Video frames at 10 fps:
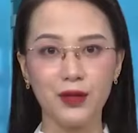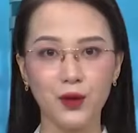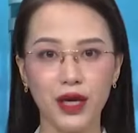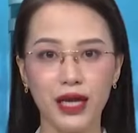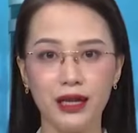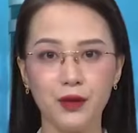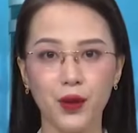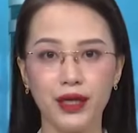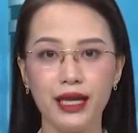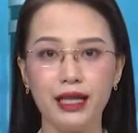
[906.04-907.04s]
Truyền hình Ninh
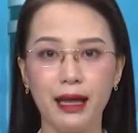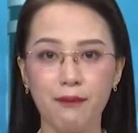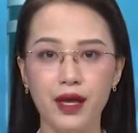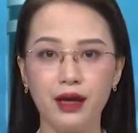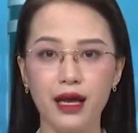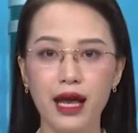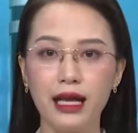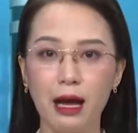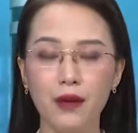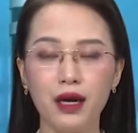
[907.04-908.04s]
Thuận đến đây tạm dừng.
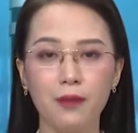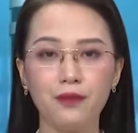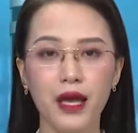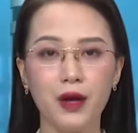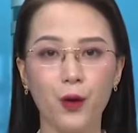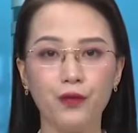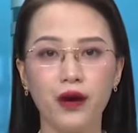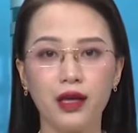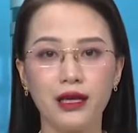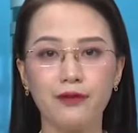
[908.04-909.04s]
Cảm ơn công ty cổ
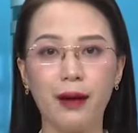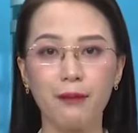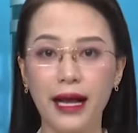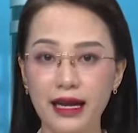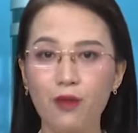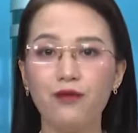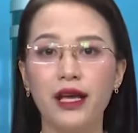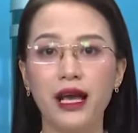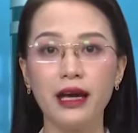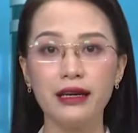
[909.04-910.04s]
phần thực phẩm Cánh Đồng
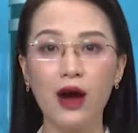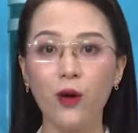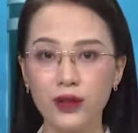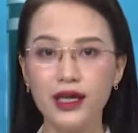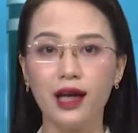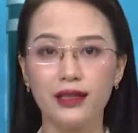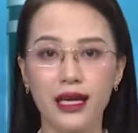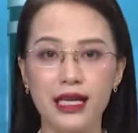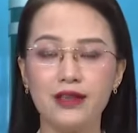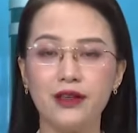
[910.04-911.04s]
Việt đã hỗ trợ thực
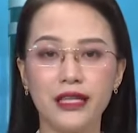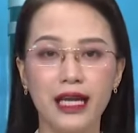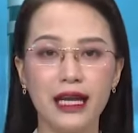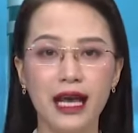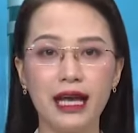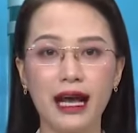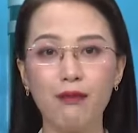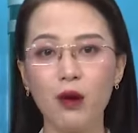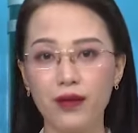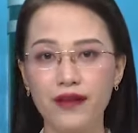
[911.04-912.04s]
hiện chương trình. Cảm
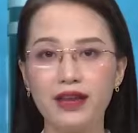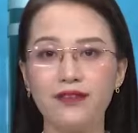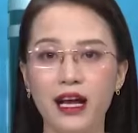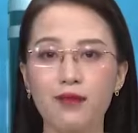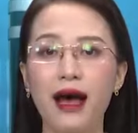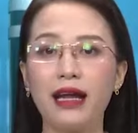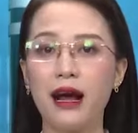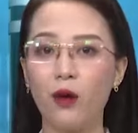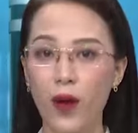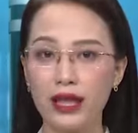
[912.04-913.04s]
ơn quý vị và các bạn đã
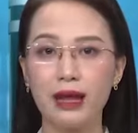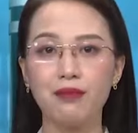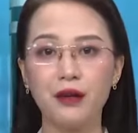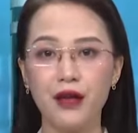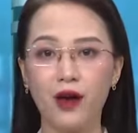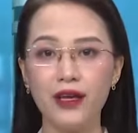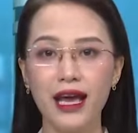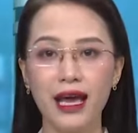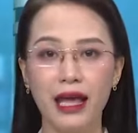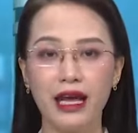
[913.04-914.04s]
quan tâm theo dõi.
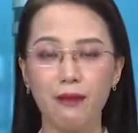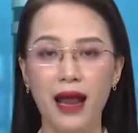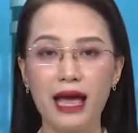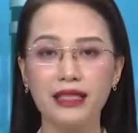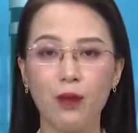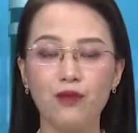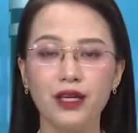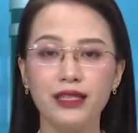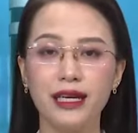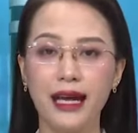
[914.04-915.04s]
Hẹn gặp lại trong
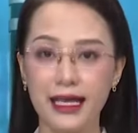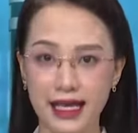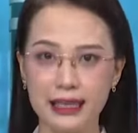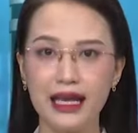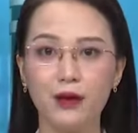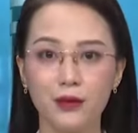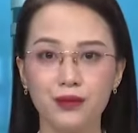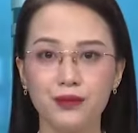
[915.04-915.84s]
chương trình hai kỳ sau.